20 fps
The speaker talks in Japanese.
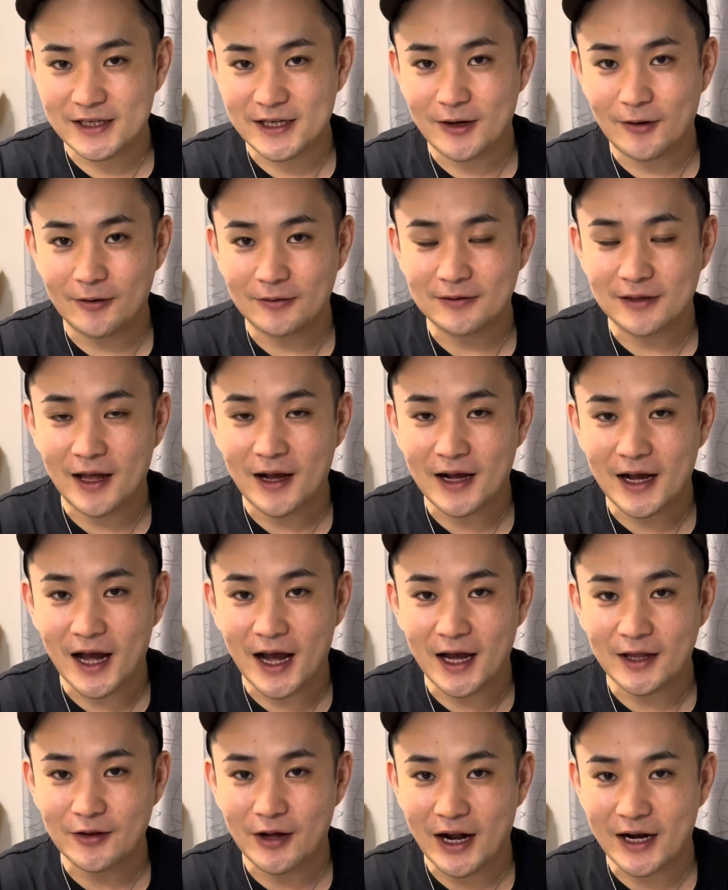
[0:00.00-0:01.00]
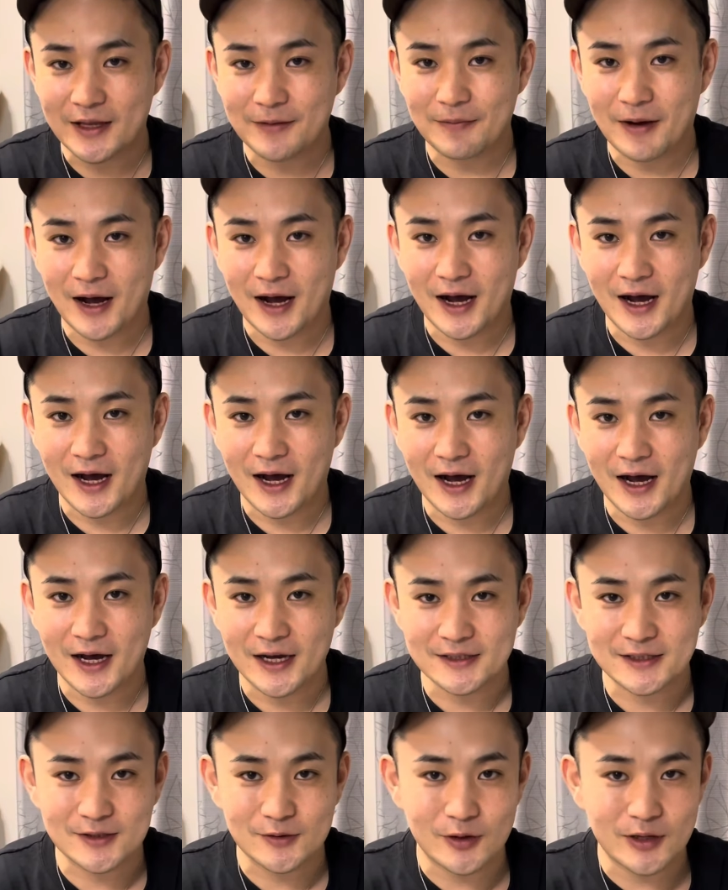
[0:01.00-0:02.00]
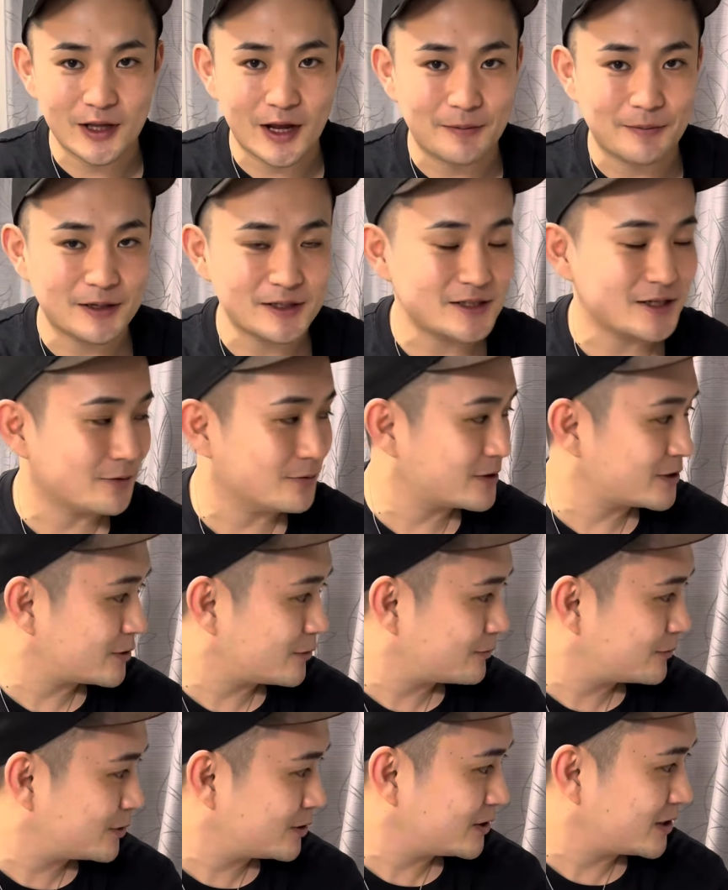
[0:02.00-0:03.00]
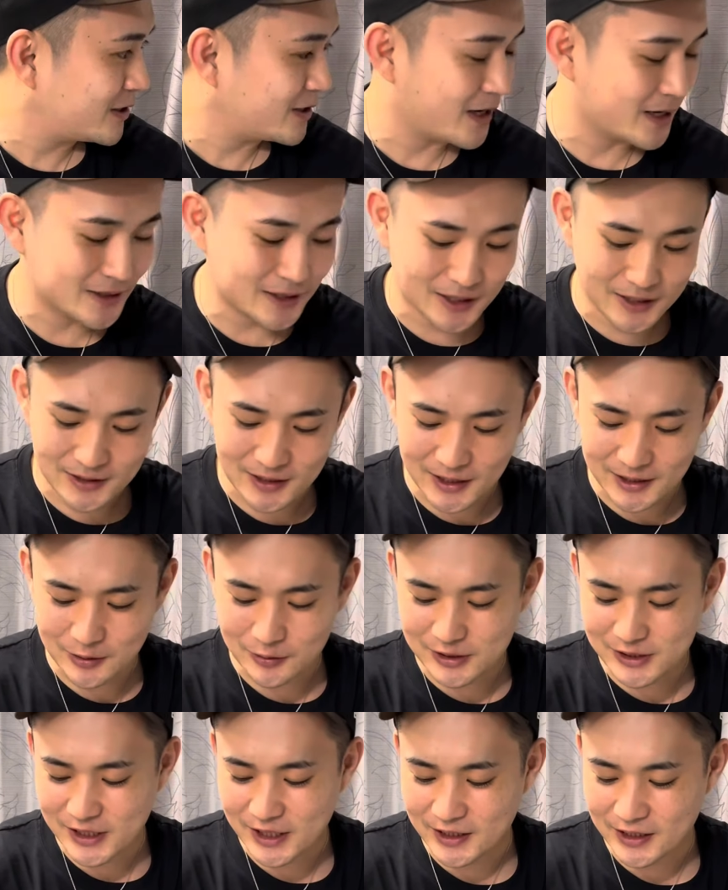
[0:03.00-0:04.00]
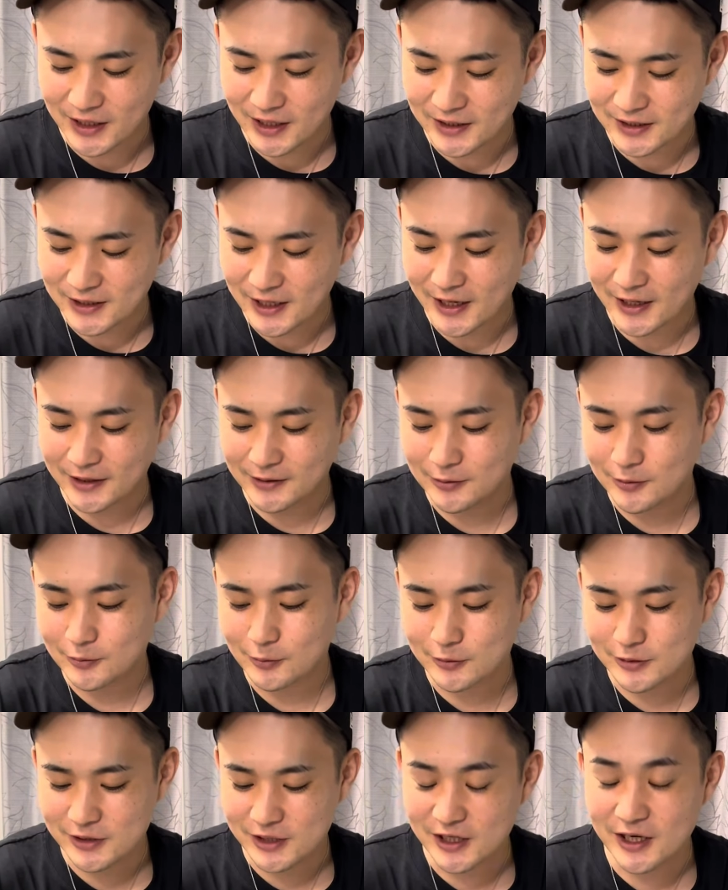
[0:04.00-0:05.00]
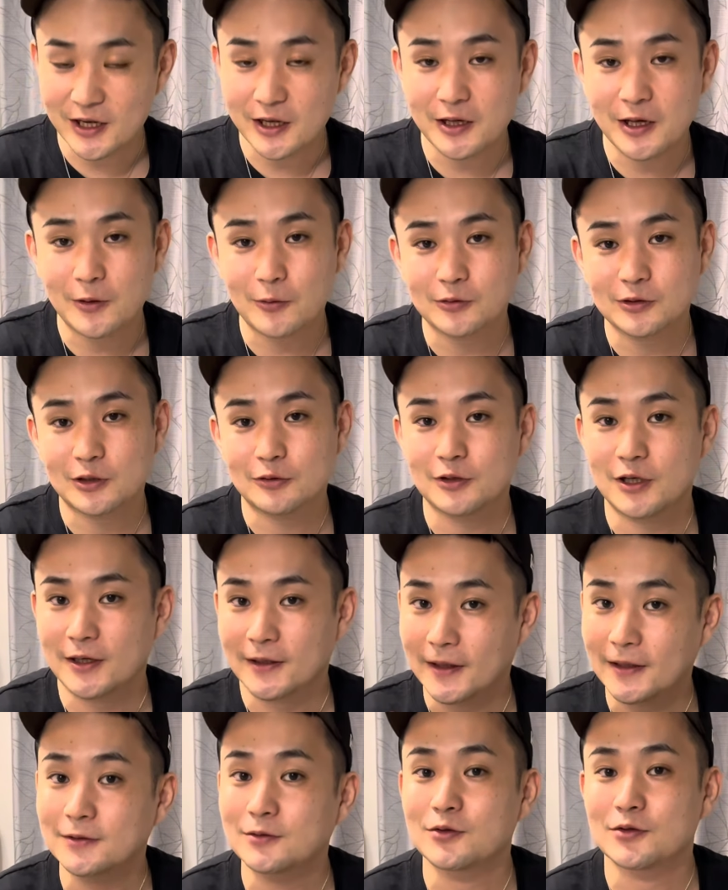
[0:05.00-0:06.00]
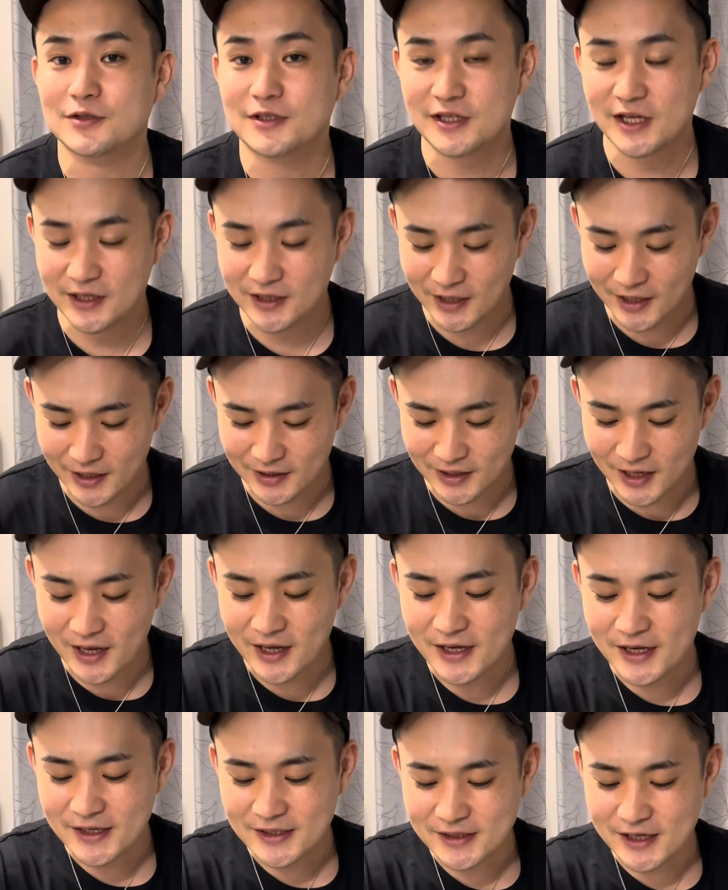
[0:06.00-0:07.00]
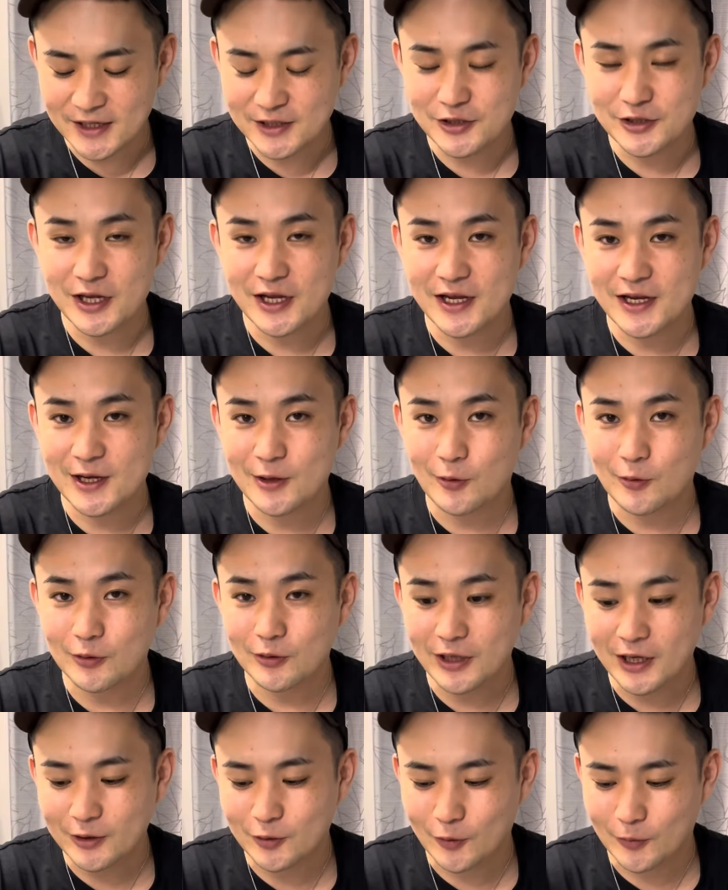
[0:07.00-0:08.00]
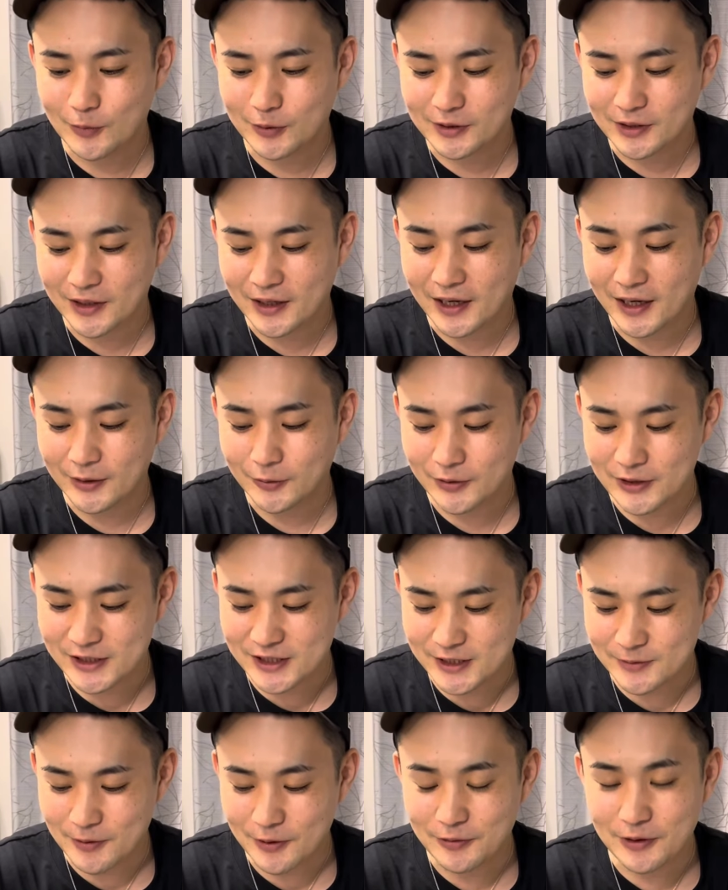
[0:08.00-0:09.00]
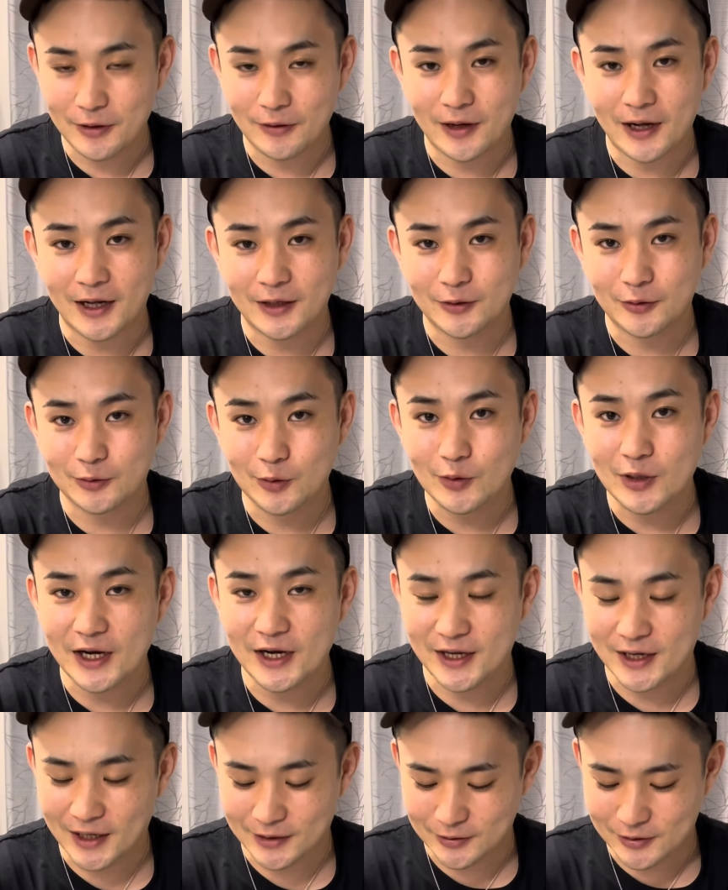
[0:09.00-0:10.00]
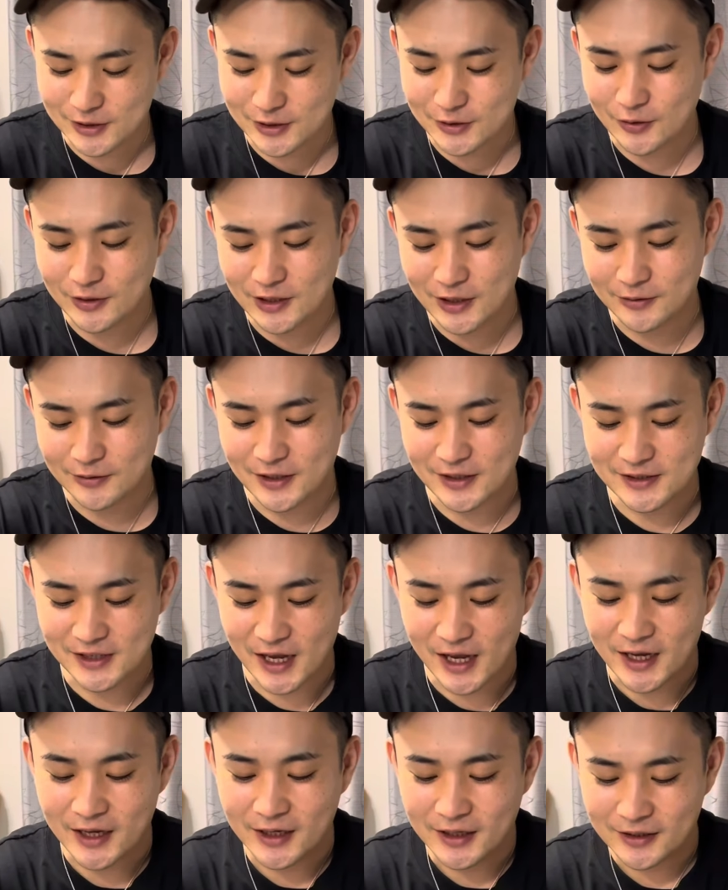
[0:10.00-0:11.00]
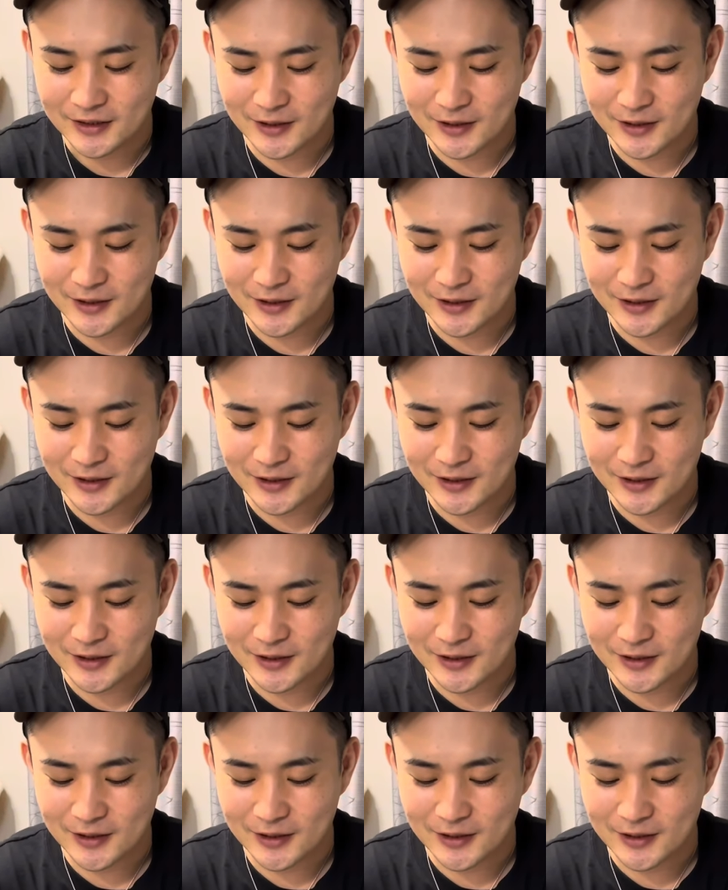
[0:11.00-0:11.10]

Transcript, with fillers: いろんなカードあります。それではマジシャン後ろ向いてる間に何をしていただきたいかというと、好きなだけこんな風にカットしていただいて、最終的にここだと思ったカード、一番上のカードをどっかに隠しといてください。